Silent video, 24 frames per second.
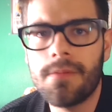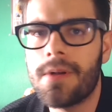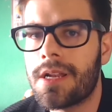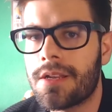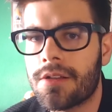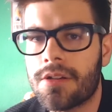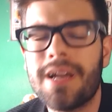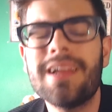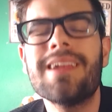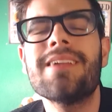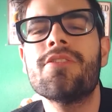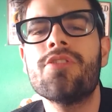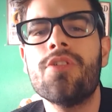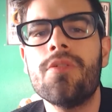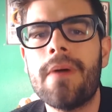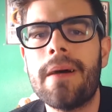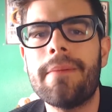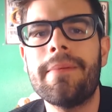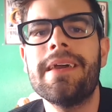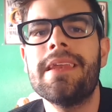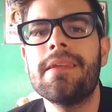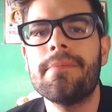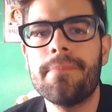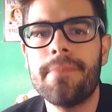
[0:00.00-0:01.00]
Mario Kart, no va a
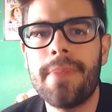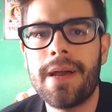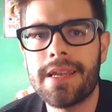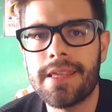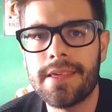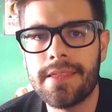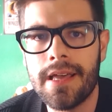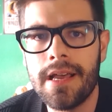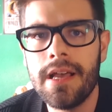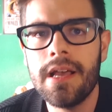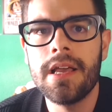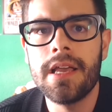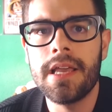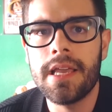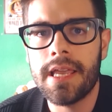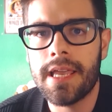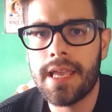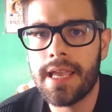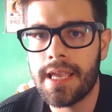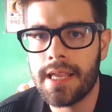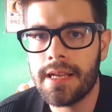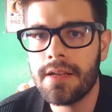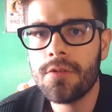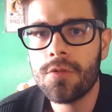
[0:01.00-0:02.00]
haber variedad
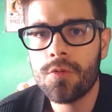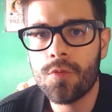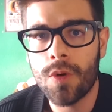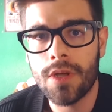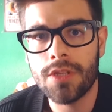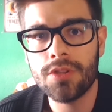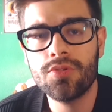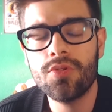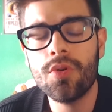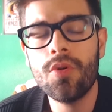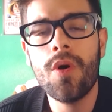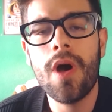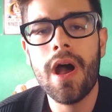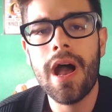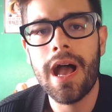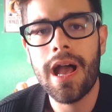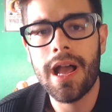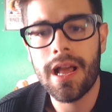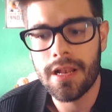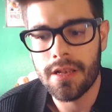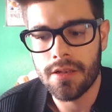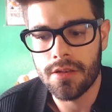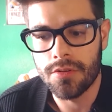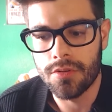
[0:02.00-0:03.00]
en cuanto
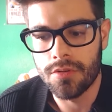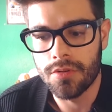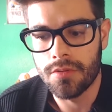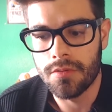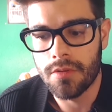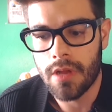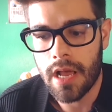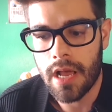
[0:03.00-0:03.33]
al,